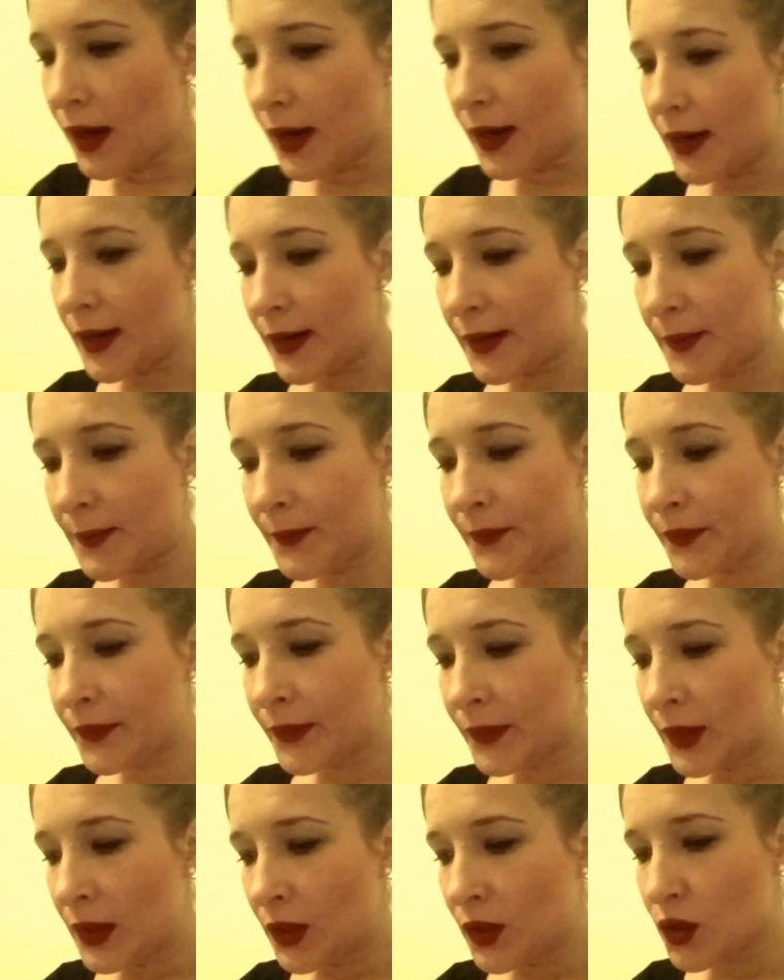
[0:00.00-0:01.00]
Um,
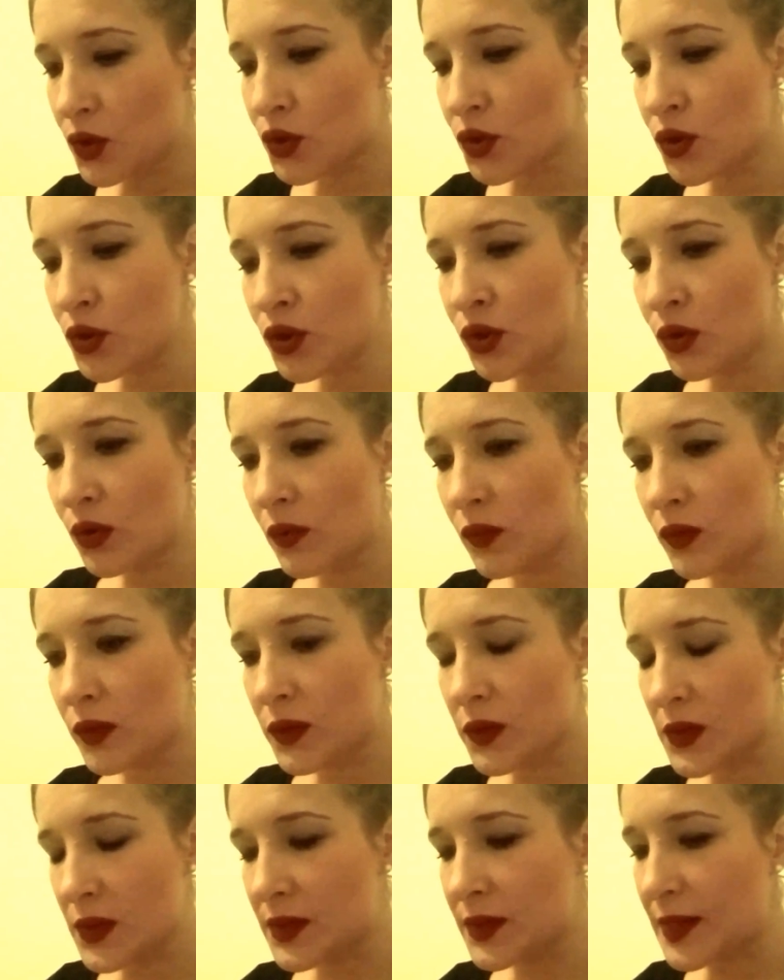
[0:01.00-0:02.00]
еще что
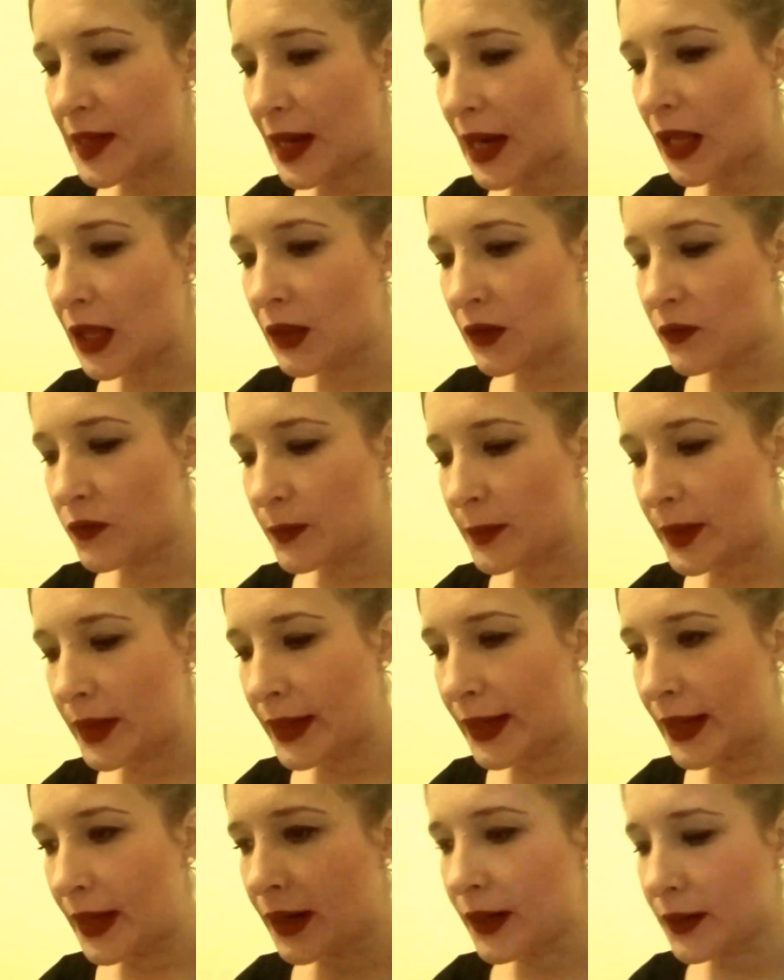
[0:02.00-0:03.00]
вот застряло в
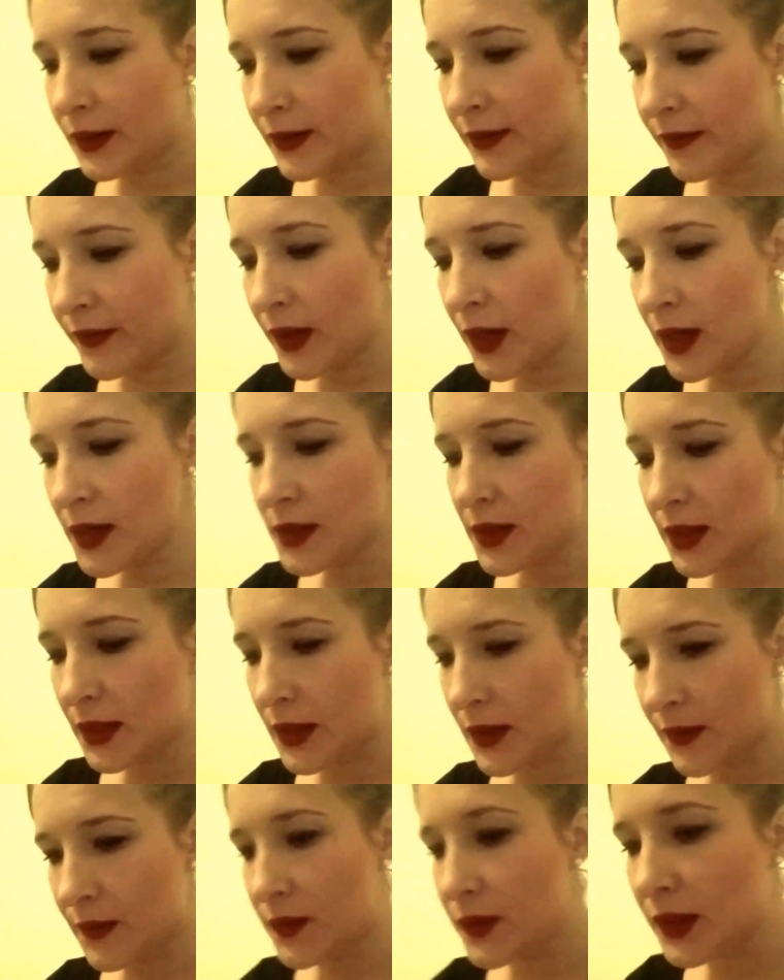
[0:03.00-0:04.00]
моей голове из
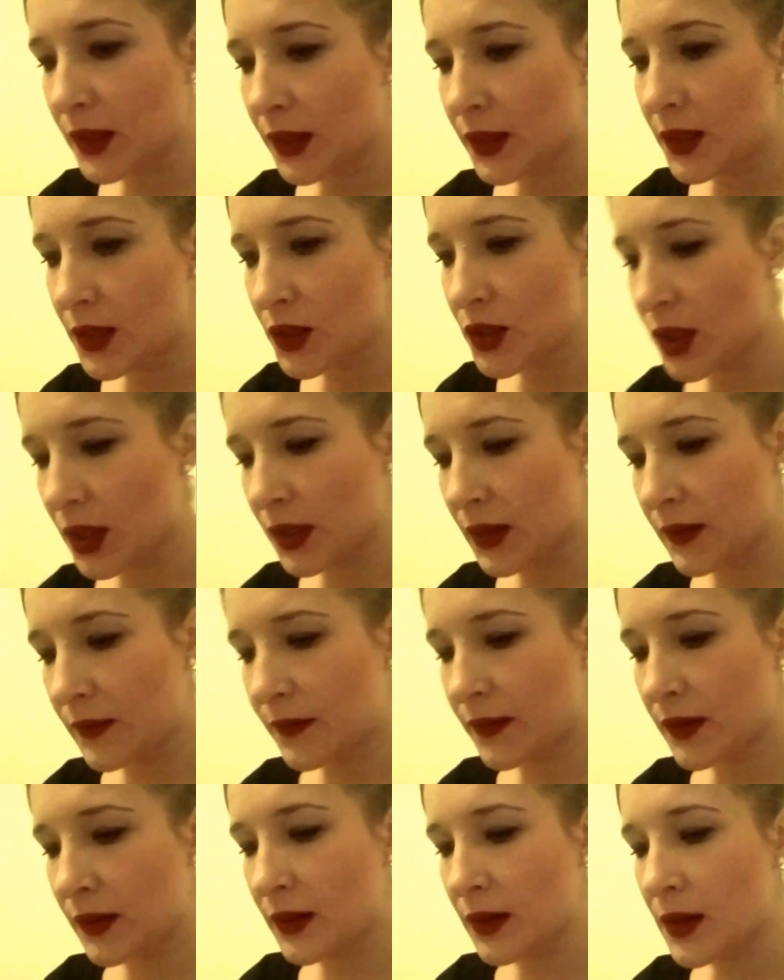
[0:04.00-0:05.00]
этой всей книжки,
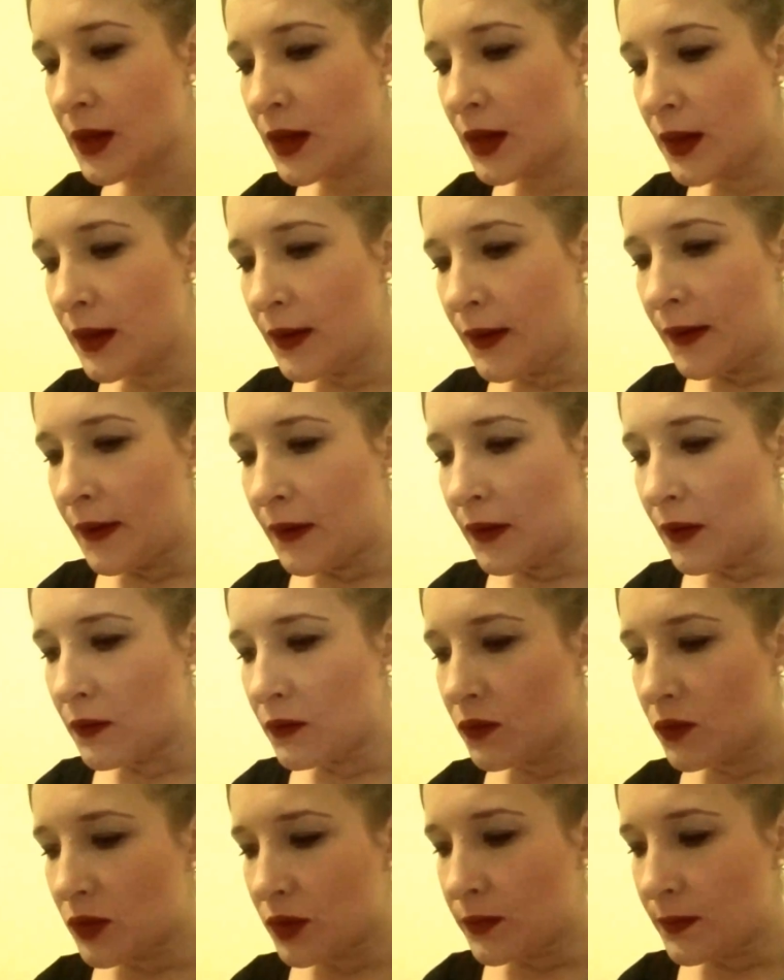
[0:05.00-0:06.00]
наверное,
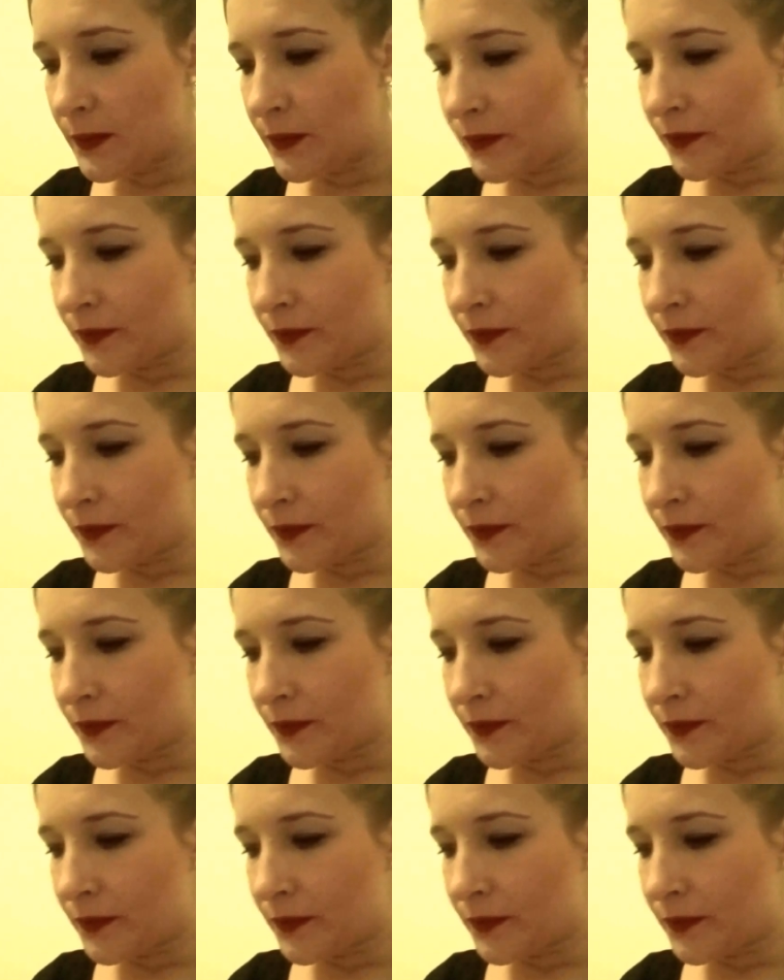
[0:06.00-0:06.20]
вот